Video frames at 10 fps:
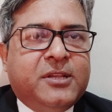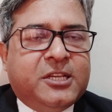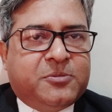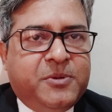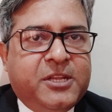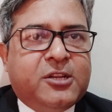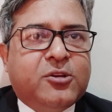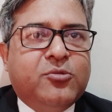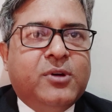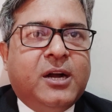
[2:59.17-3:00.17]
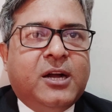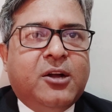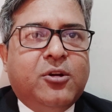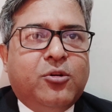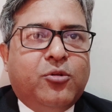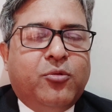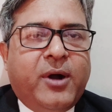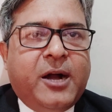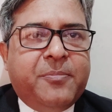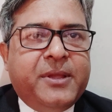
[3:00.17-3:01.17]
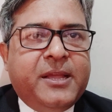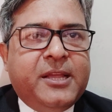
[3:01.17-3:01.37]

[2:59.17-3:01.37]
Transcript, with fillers: एक्सप्लेन करूँगा वहाँ पे